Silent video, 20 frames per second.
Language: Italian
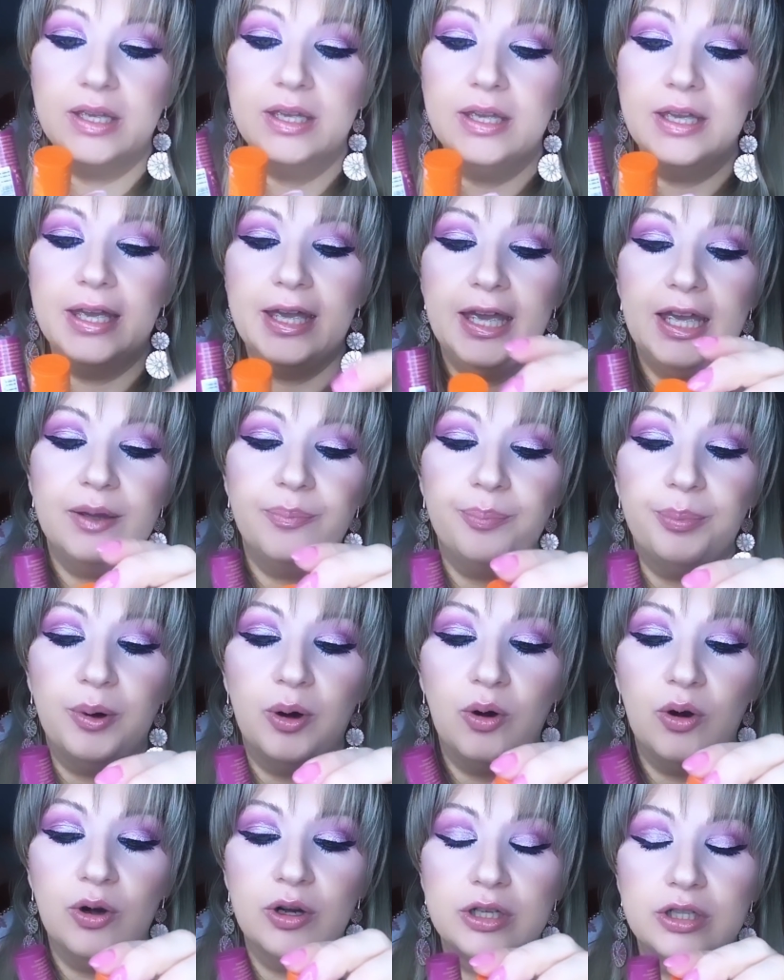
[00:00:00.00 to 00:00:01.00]
e
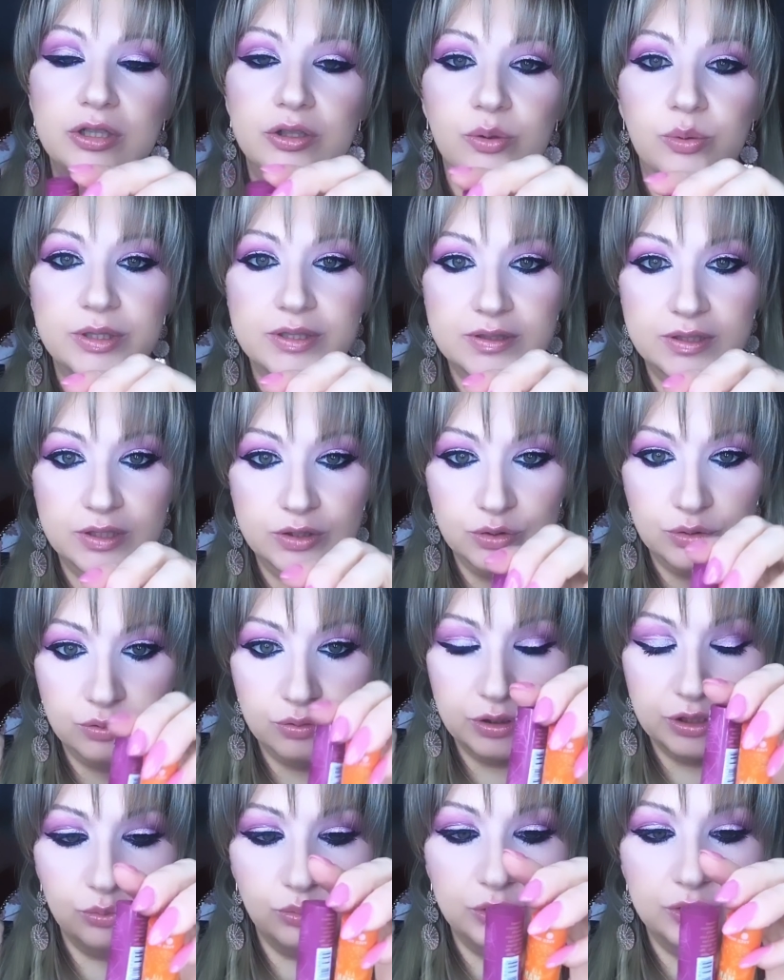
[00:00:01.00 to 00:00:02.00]
poi queste sono le
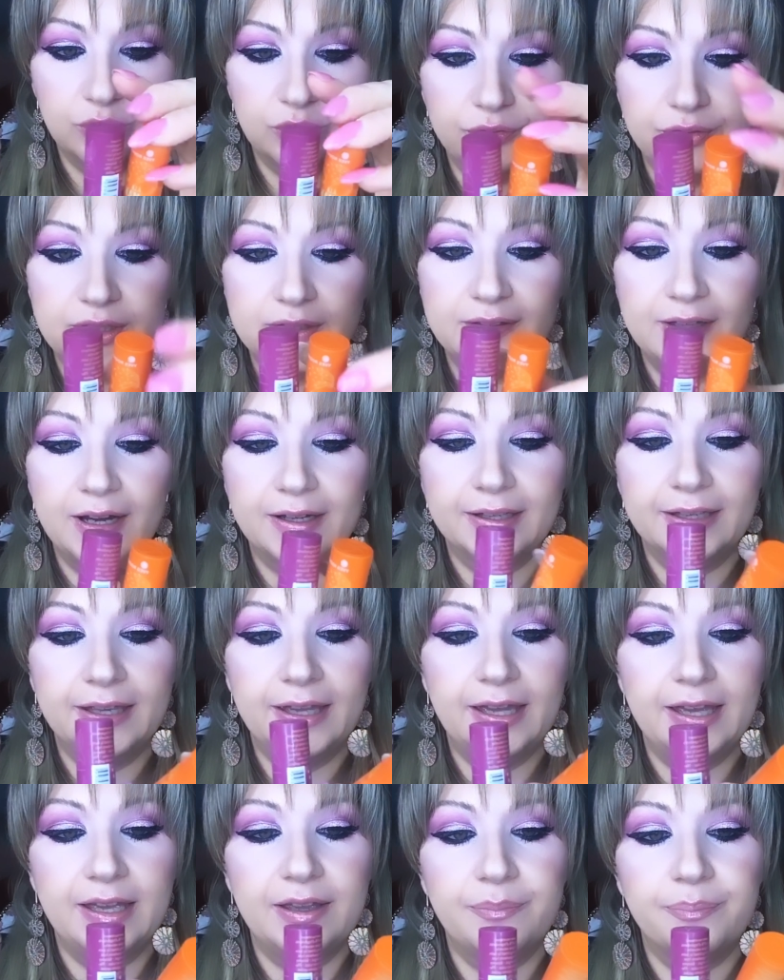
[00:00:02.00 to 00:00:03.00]
due novità che
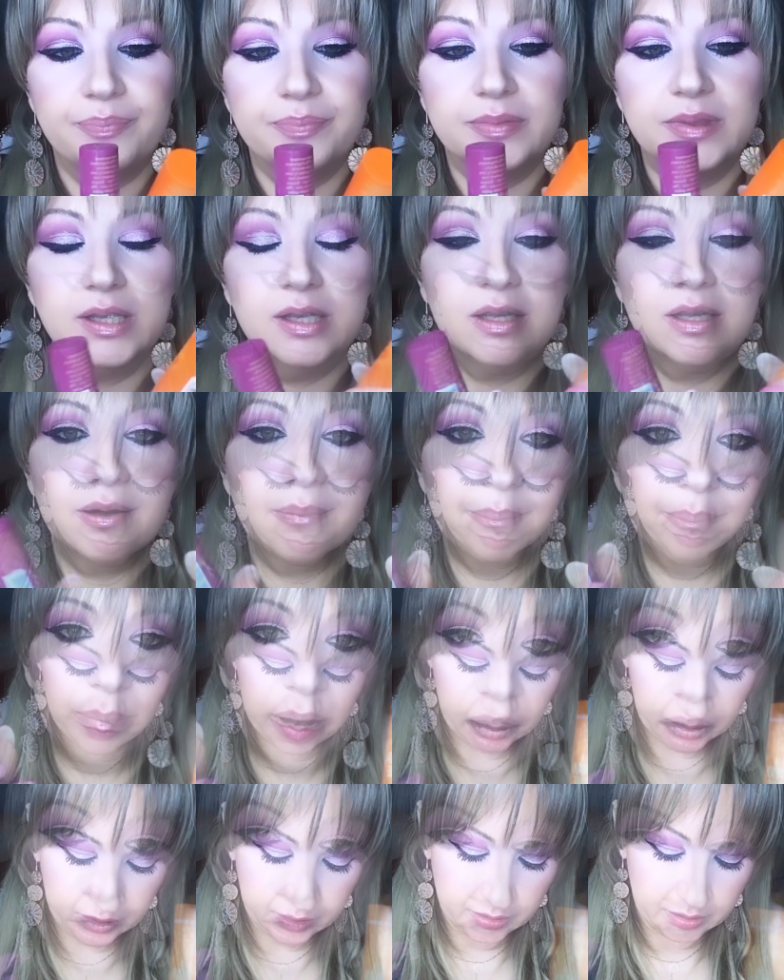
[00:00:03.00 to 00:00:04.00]
è
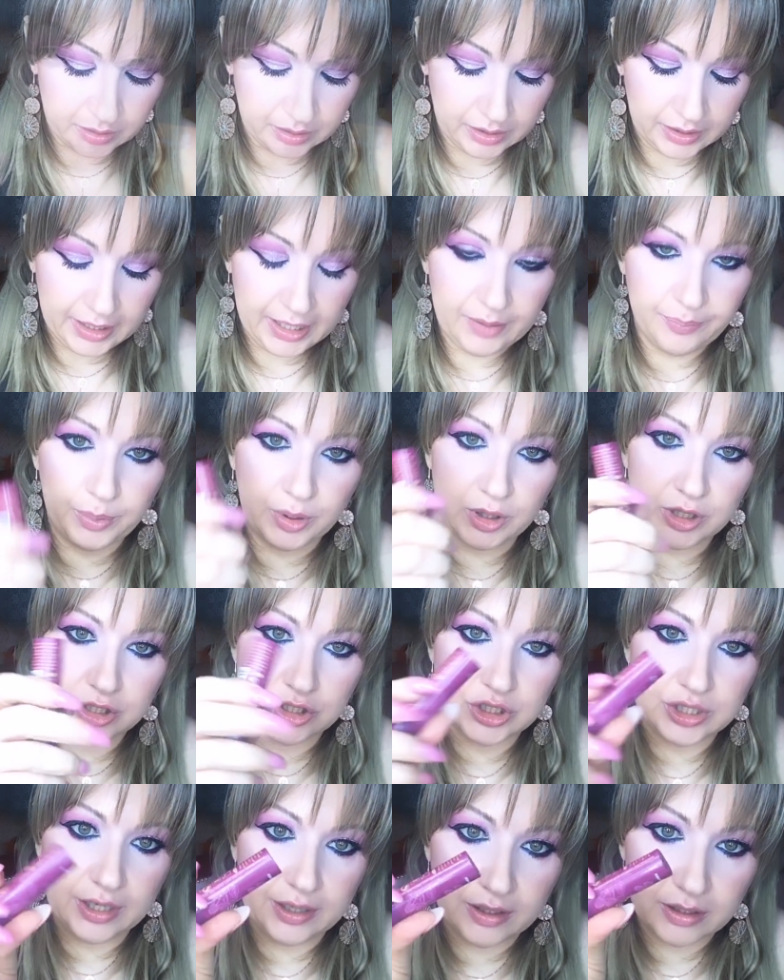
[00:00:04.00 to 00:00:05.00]
Mango e poi c'è
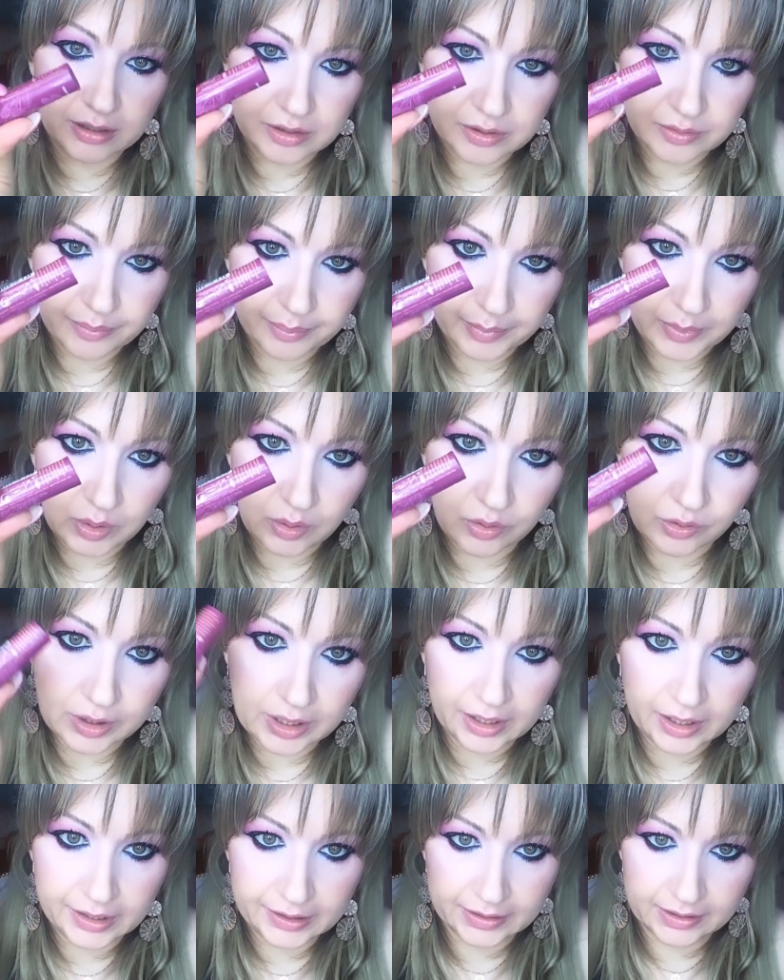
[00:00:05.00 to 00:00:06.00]
Mora.
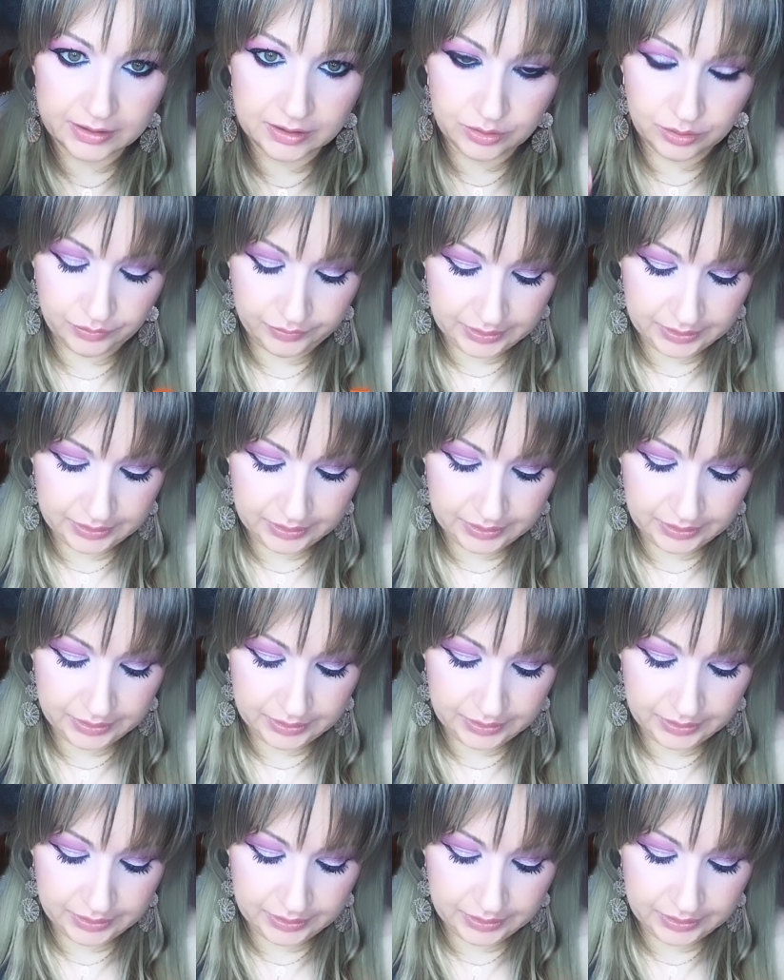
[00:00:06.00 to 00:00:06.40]
Adesso ve li